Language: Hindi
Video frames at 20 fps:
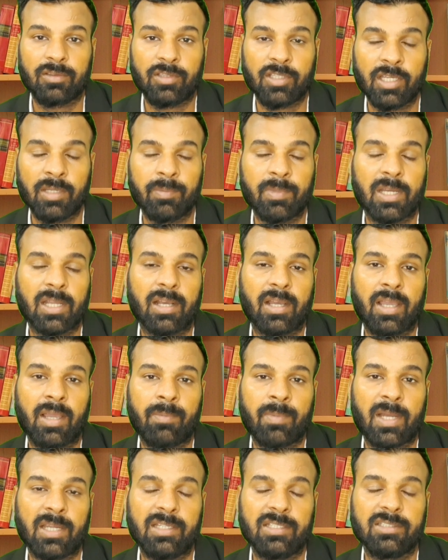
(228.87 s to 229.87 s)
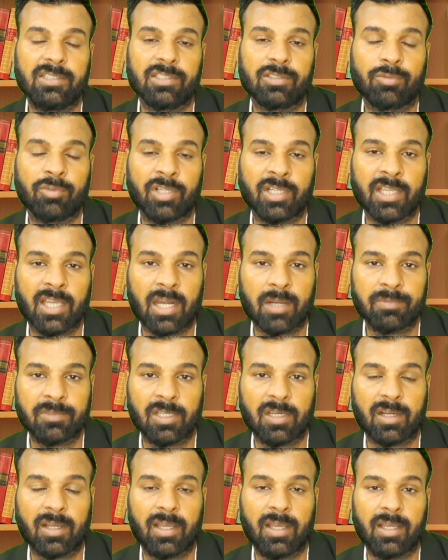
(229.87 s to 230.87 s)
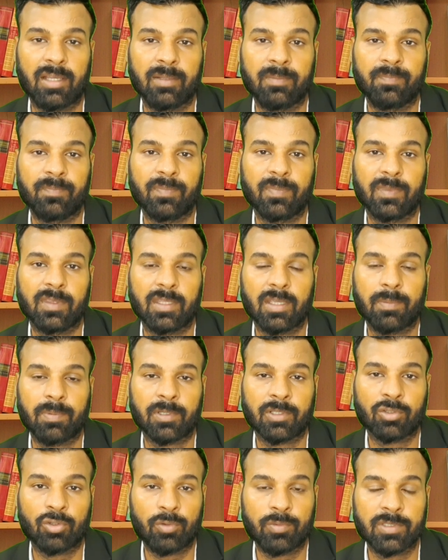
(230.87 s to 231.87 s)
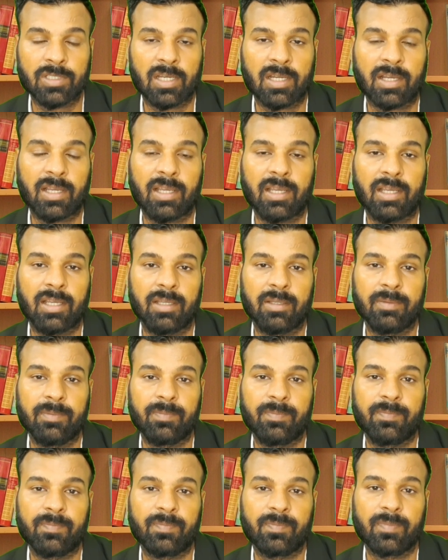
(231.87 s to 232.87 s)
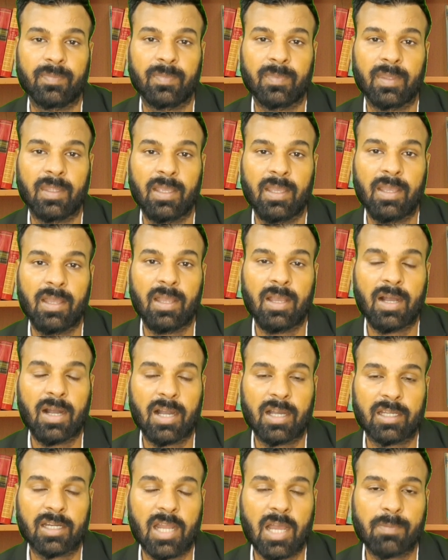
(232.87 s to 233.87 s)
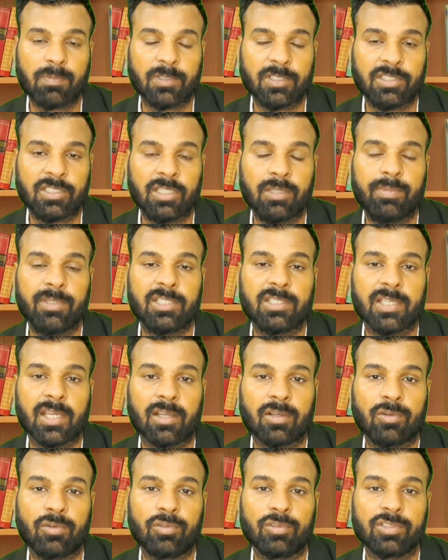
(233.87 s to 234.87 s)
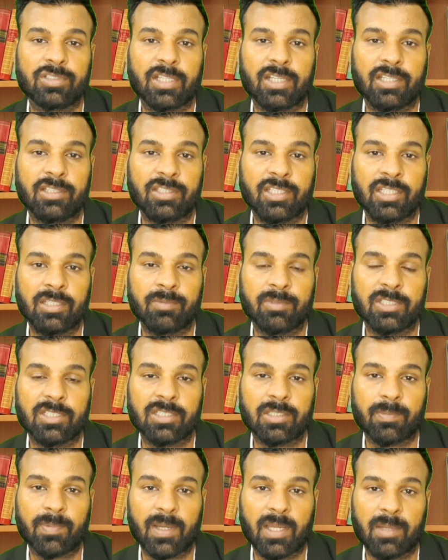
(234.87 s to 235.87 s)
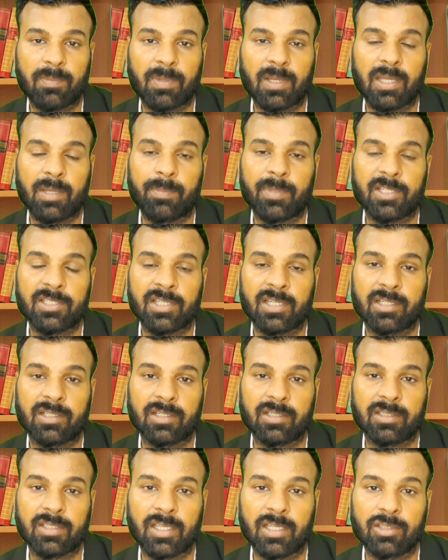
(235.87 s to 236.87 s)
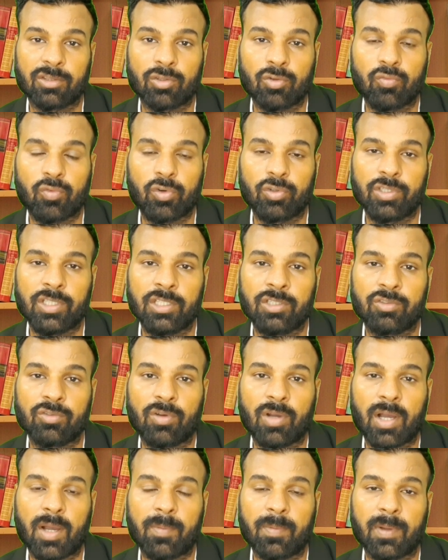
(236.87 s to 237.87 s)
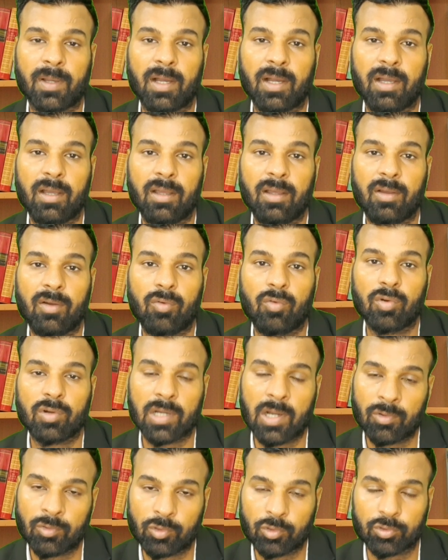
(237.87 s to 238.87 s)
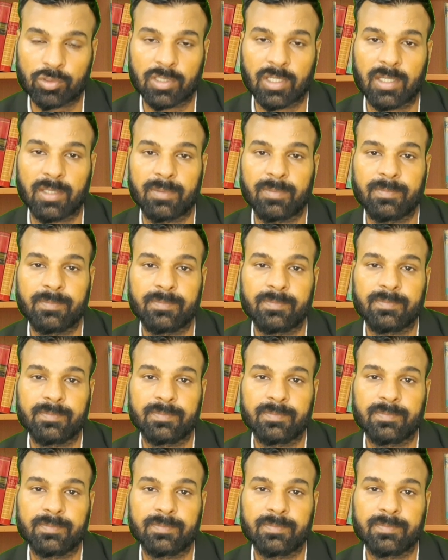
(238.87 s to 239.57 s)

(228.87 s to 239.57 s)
दिन में लगाया मान लीजिए सवेरे ग्यारह बजे लगाया है या फिर दो बजे लगाया है अगर आप किसी भी चेक को साढ़े तीन बजे से पहले पहले प्रेजेंट करते हैं तो वो दिन जो है आपका वो काउंट होता है